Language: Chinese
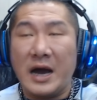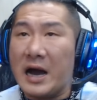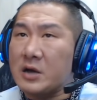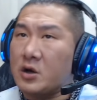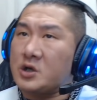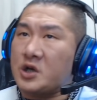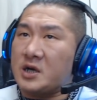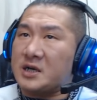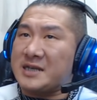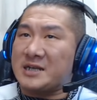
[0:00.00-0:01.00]
啊，韩国瑜选那
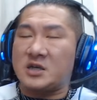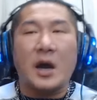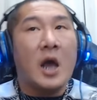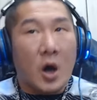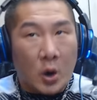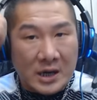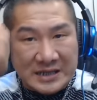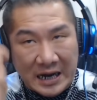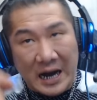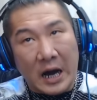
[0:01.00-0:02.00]
个炸鸡案，非
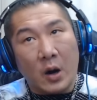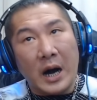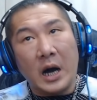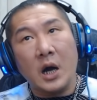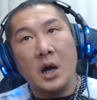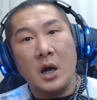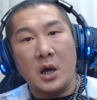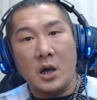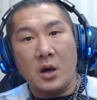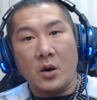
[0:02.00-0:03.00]
常好啊，
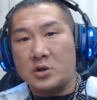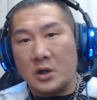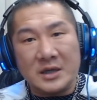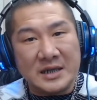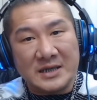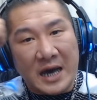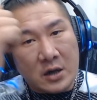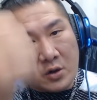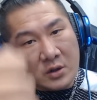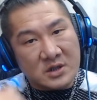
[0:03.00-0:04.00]
我觉得站在韩
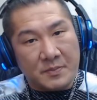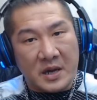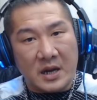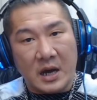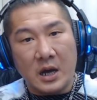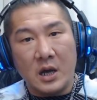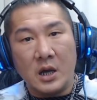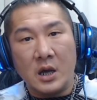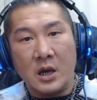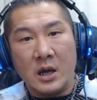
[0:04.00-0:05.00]
国瑜这边呐。
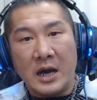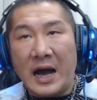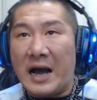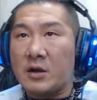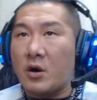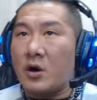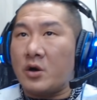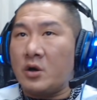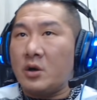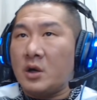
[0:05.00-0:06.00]
啊，韩国
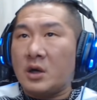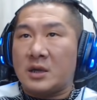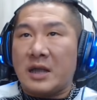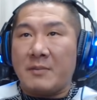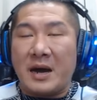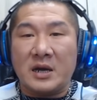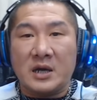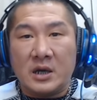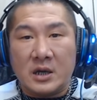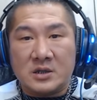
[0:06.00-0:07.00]
瑜他妈
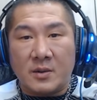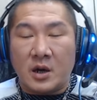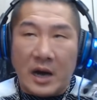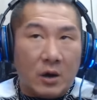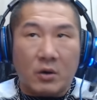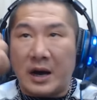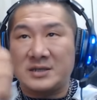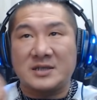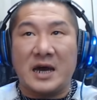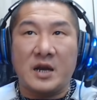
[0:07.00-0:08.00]
的什么？哦，我还是
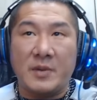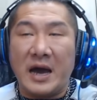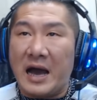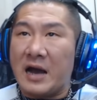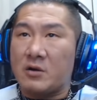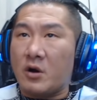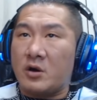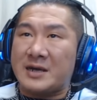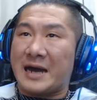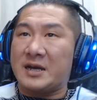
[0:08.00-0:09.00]
站在那边。啊，韩国瑜
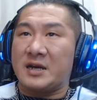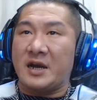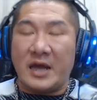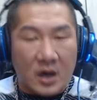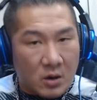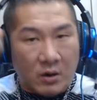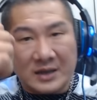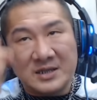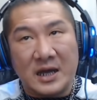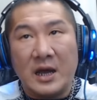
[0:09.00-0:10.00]
砍人了嘞，我还
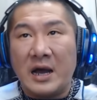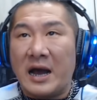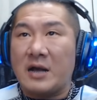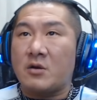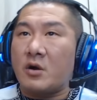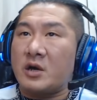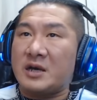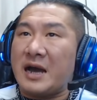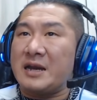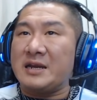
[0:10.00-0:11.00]
是站韩国瑜，
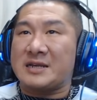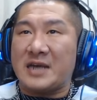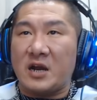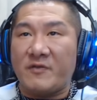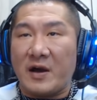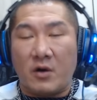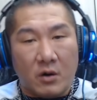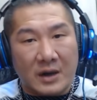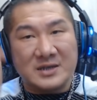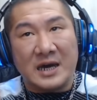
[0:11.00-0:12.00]
该人家杀人放火，
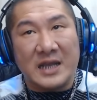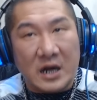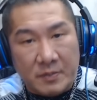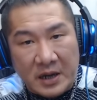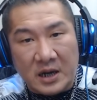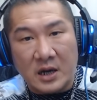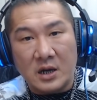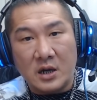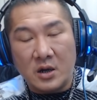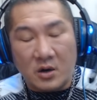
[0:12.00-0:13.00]
我还是站他那边呢。
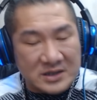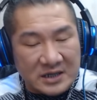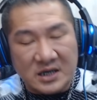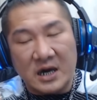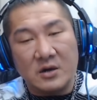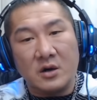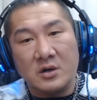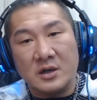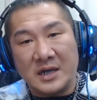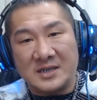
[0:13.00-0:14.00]
因为我相信韩国
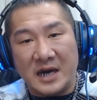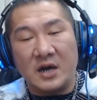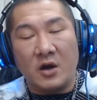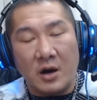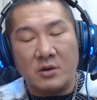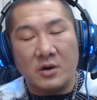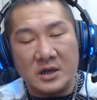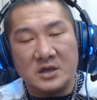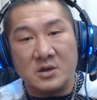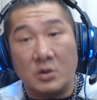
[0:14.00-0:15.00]
瑜，他杀人放火一
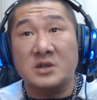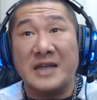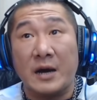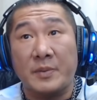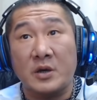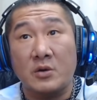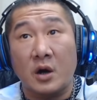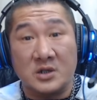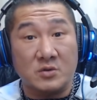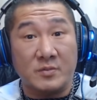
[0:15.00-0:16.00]
定是我只是打个比喻哦，
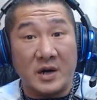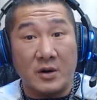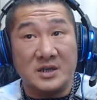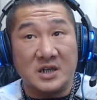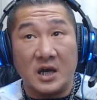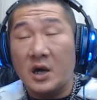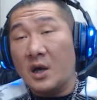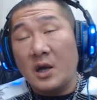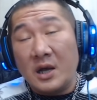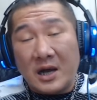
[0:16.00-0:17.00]
新闻不要乱接，
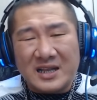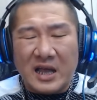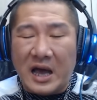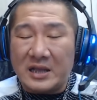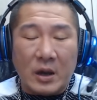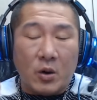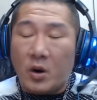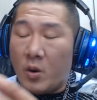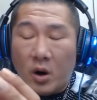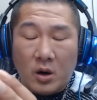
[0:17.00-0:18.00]
啊啊，他我
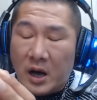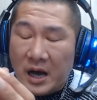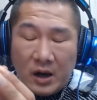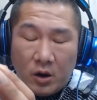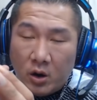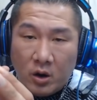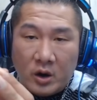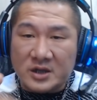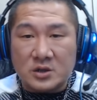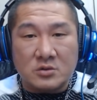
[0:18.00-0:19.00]
我啊我我
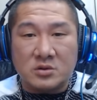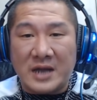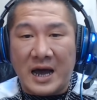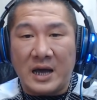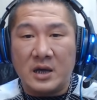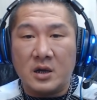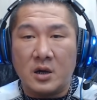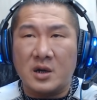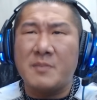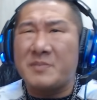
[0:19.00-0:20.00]
一定祝福他，
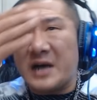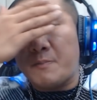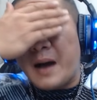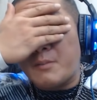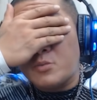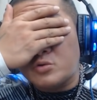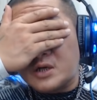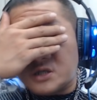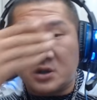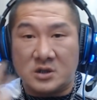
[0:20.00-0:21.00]
那我们叫盲目的
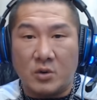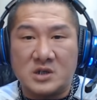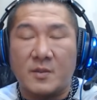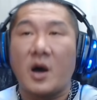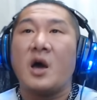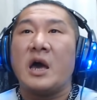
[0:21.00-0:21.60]
支持，为什么？